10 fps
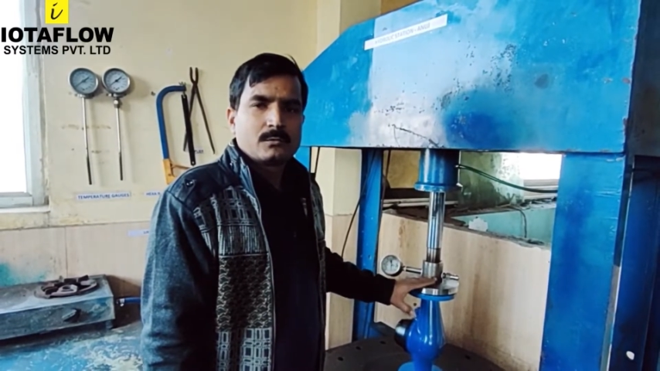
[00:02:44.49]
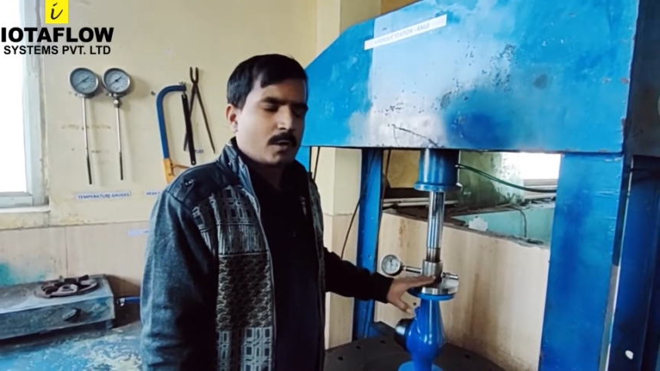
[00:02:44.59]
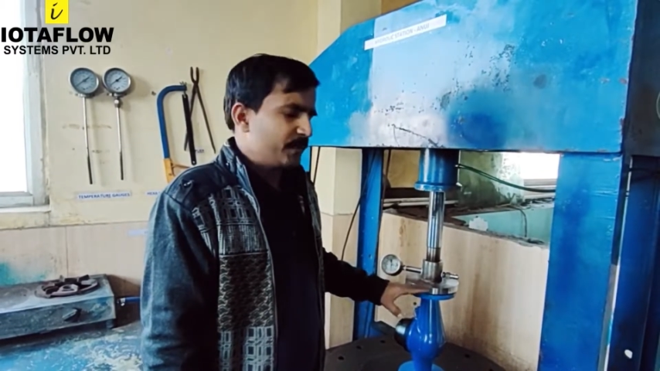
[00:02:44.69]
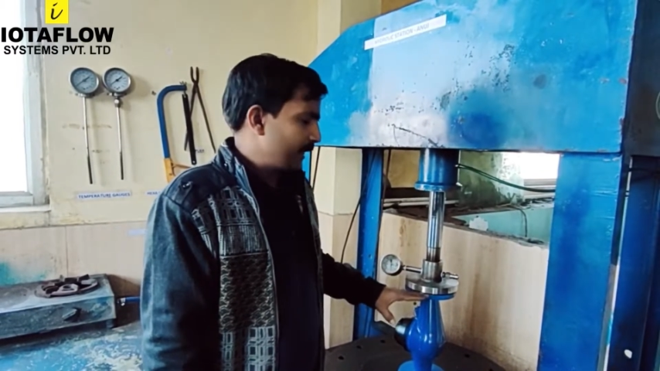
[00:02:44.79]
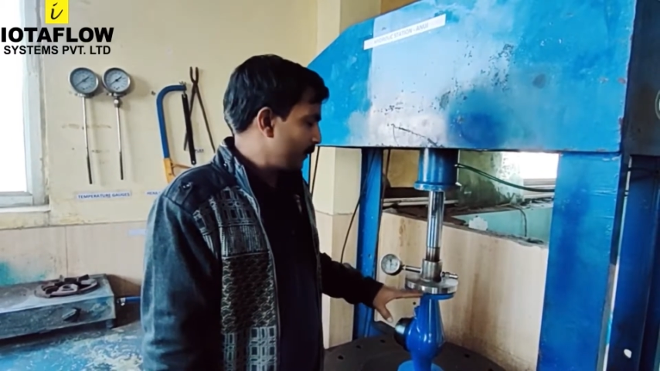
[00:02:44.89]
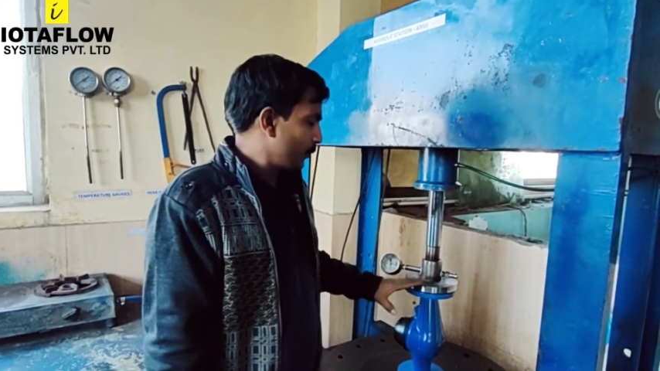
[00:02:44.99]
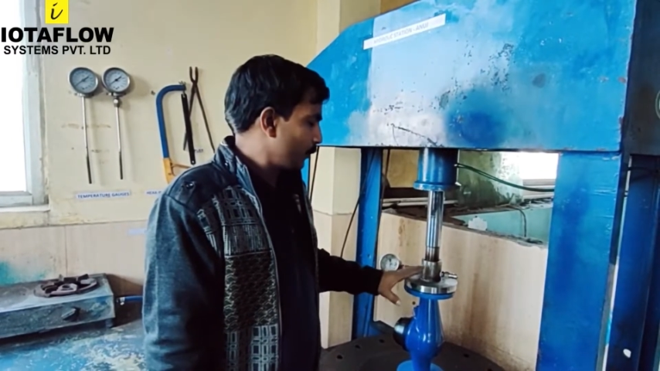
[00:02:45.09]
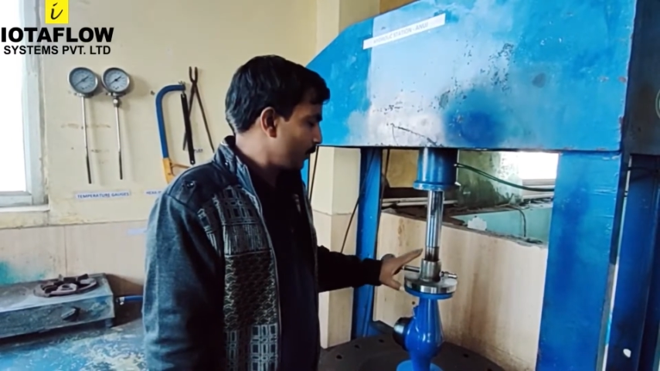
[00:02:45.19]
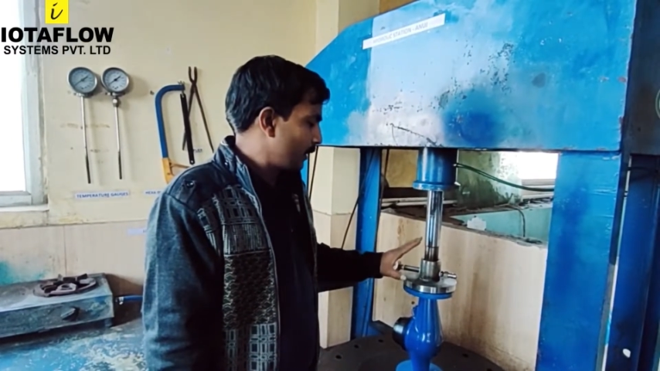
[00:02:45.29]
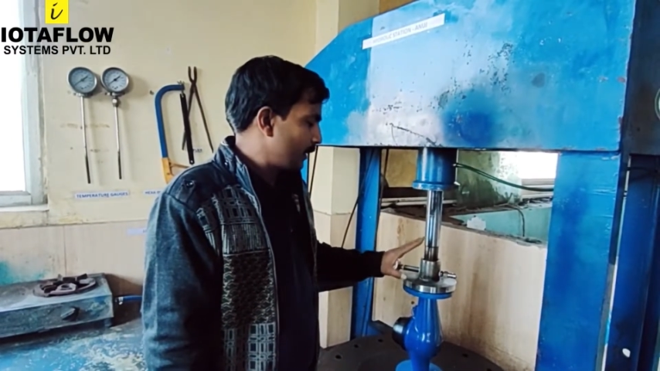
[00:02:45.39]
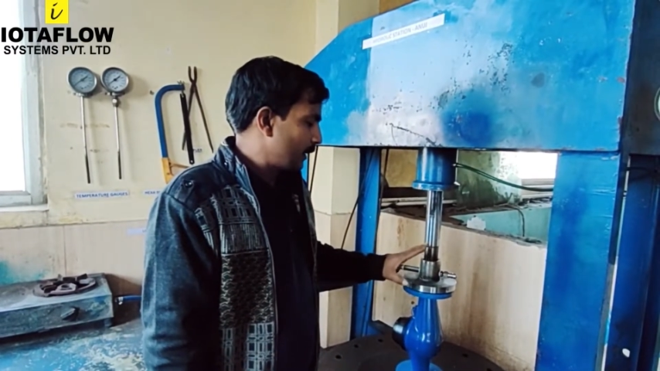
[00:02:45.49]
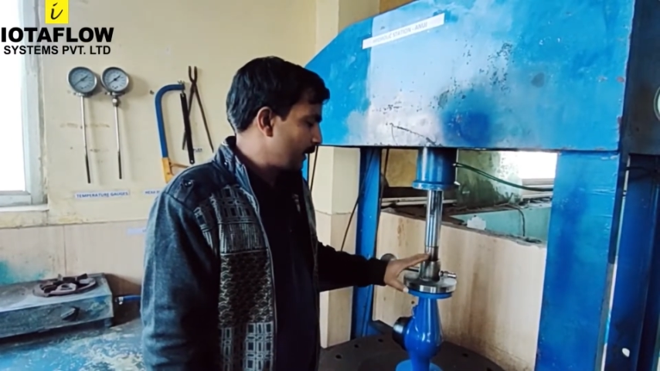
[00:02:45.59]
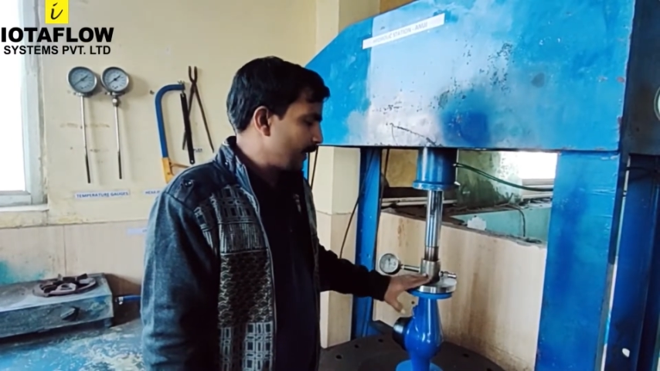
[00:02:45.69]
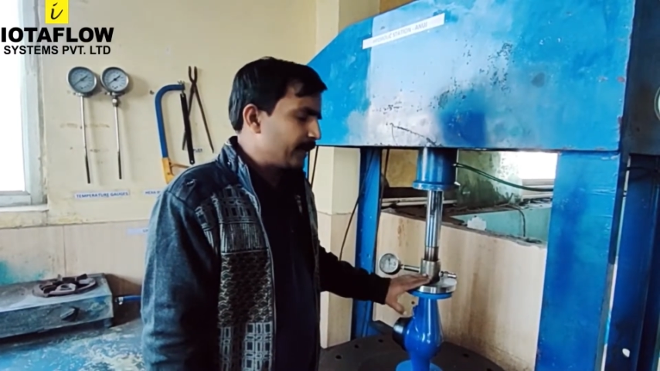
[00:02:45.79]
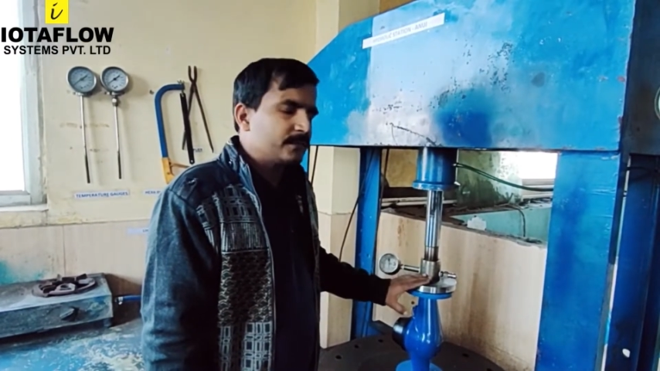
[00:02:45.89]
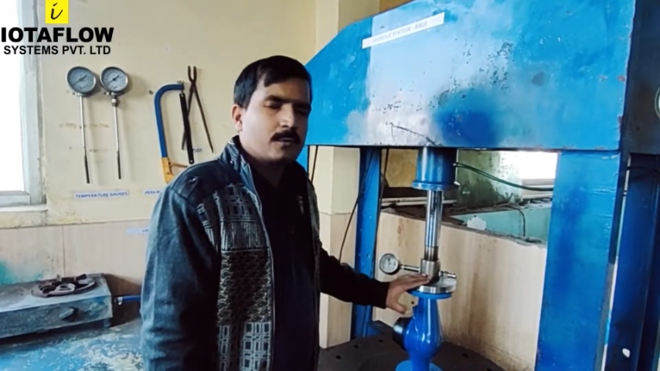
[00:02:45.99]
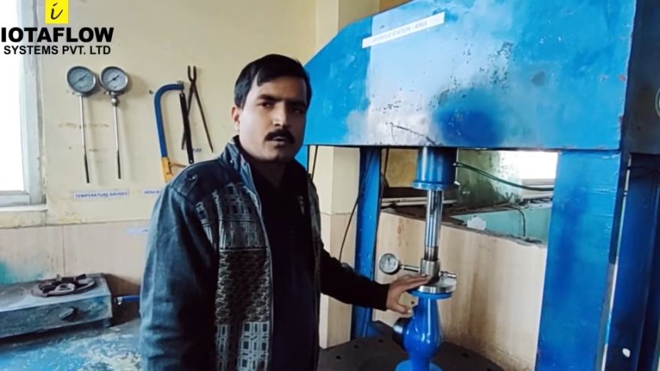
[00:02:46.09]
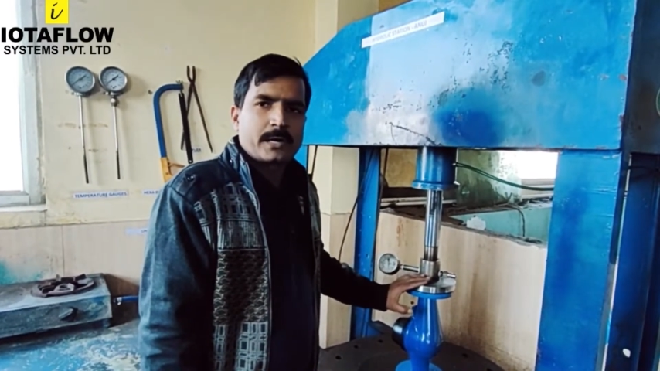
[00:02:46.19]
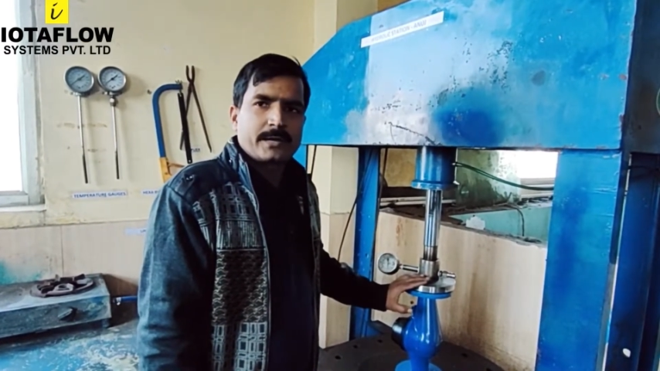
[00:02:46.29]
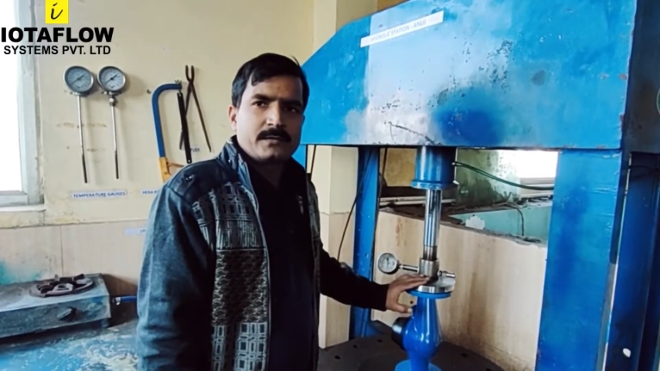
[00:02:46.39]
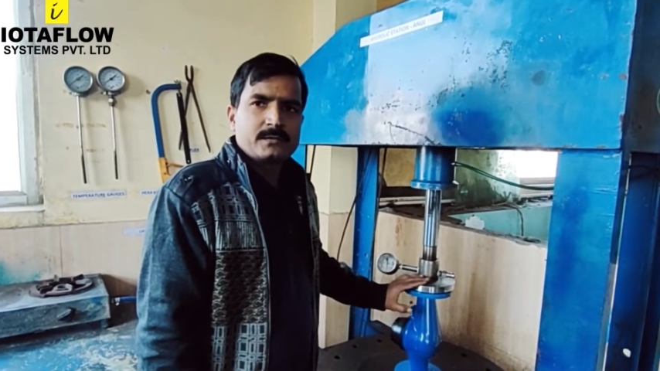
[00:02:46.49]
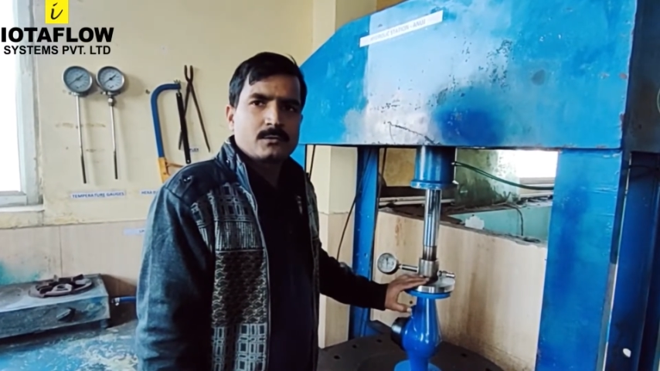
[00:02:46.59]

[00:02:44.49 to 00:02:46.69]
तो अब ये बिल्कुल यार से हो रहा है टेस्ट